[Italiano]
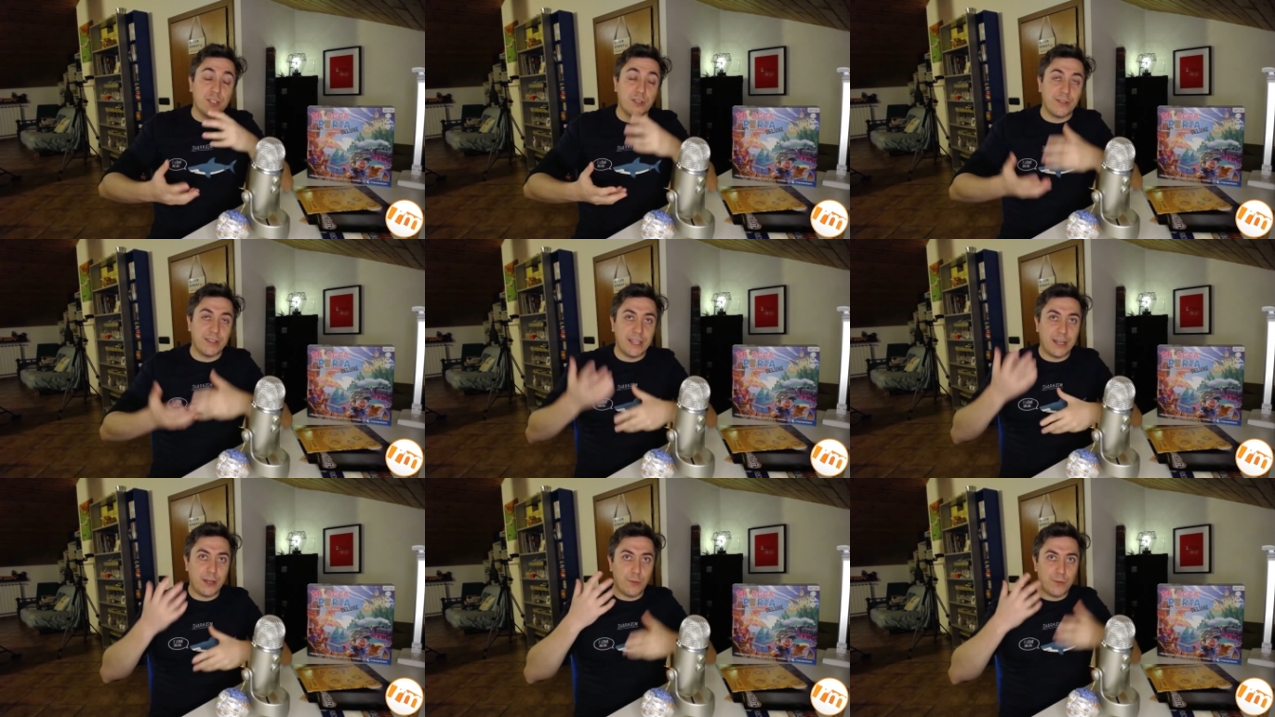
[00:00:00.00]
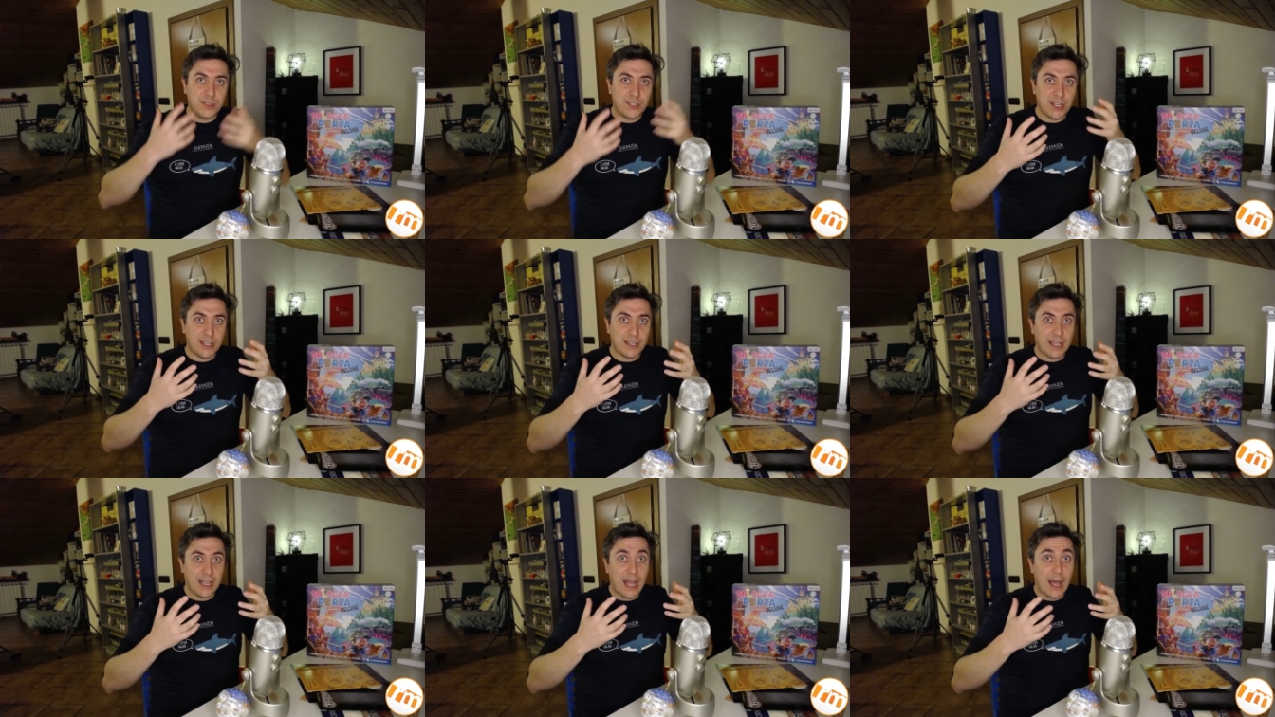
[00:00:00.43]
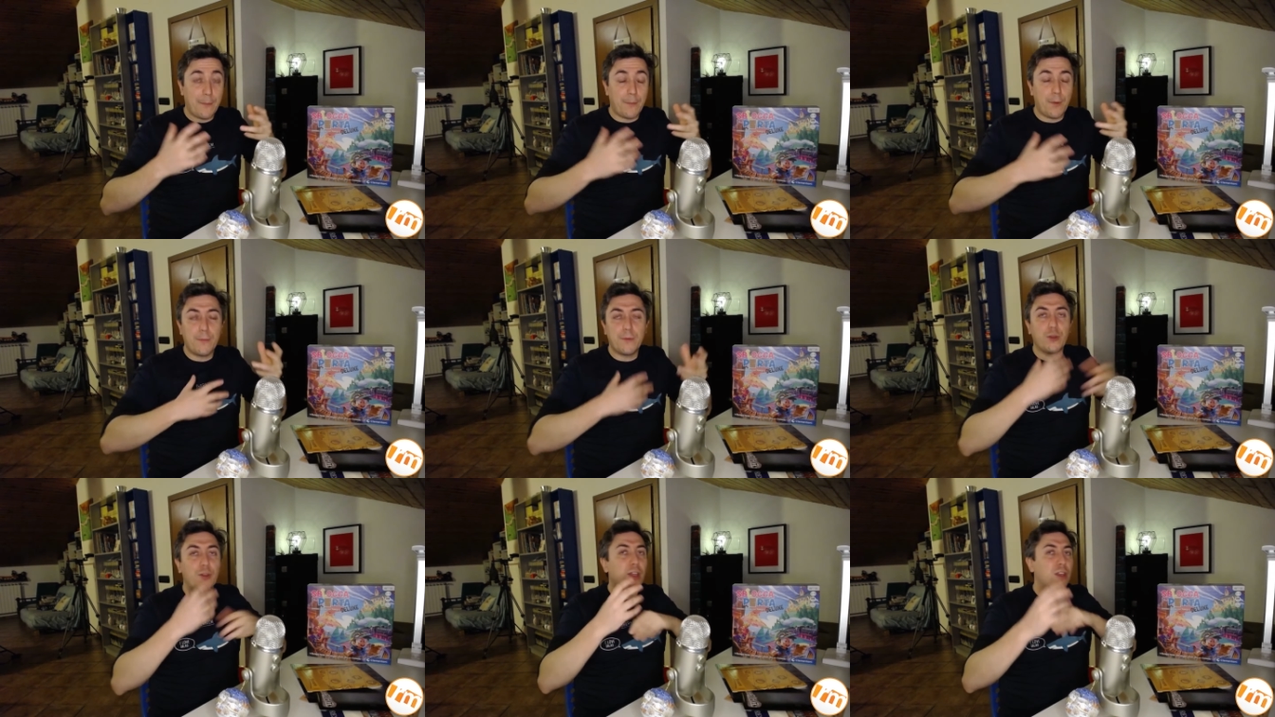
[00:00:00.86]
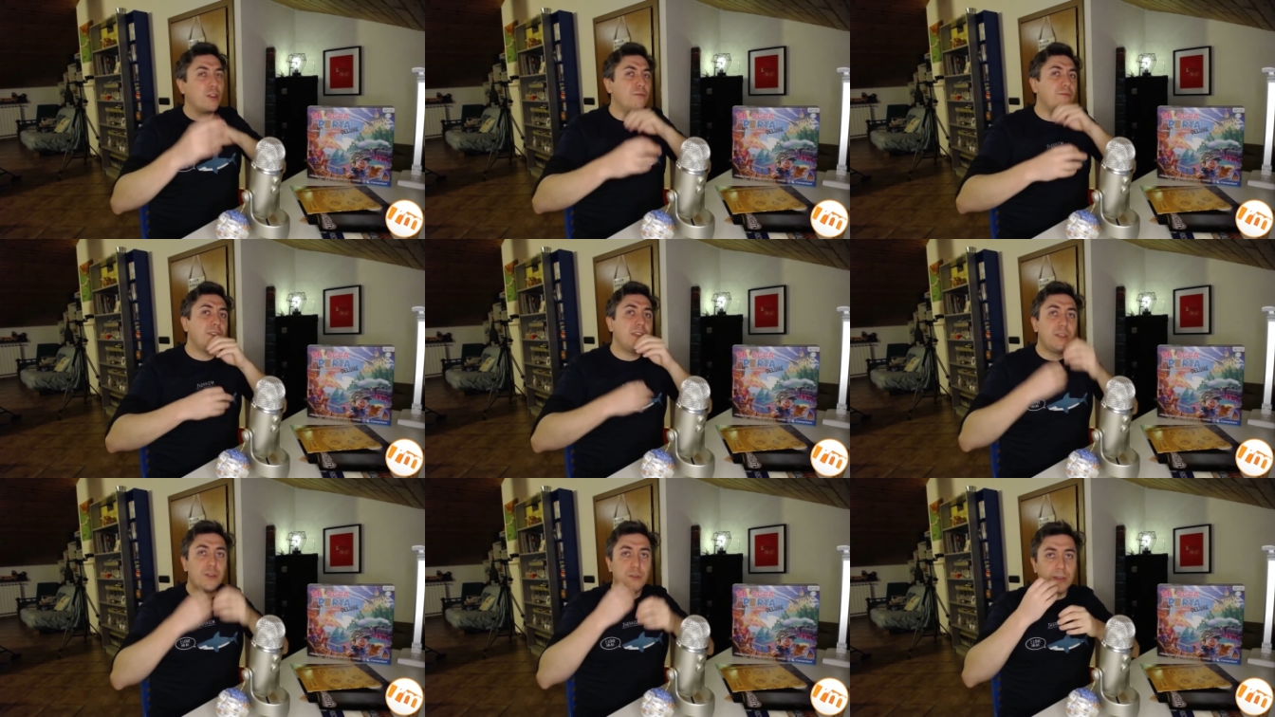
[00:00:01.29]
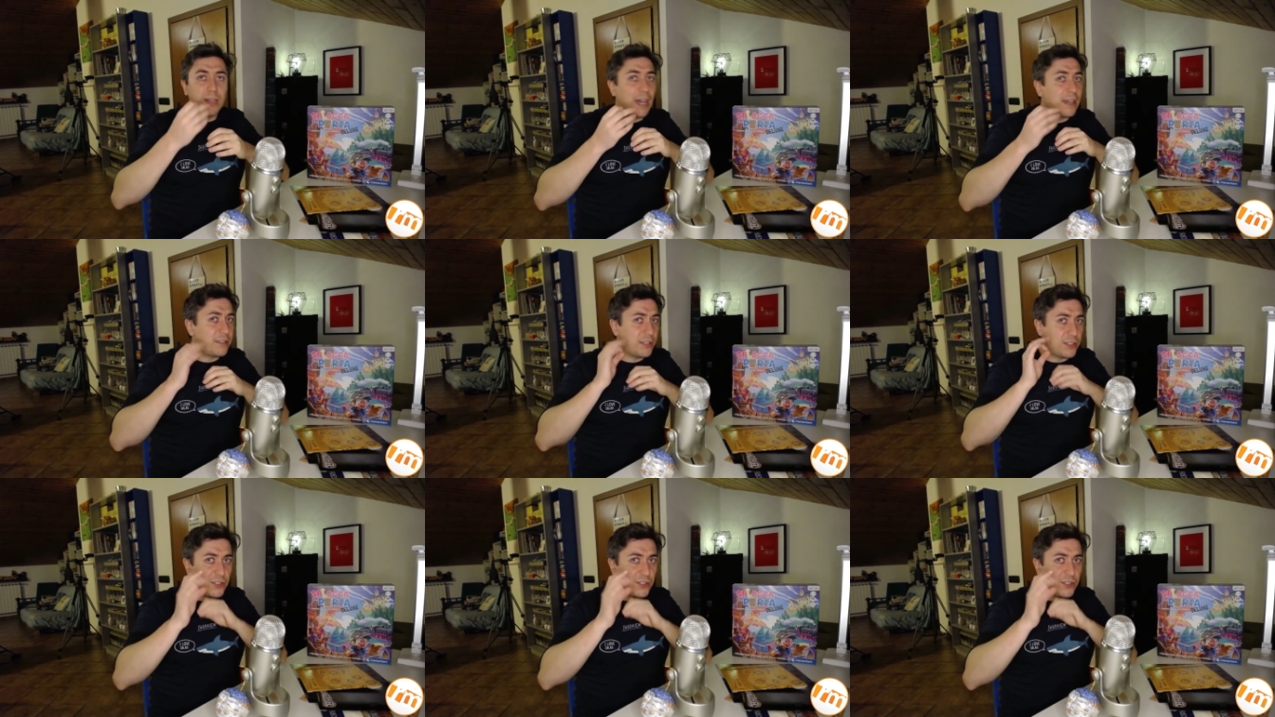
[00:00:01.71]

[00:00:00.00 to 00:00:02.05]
dovete ricominciare da capo, a meno che non vi inchiodate,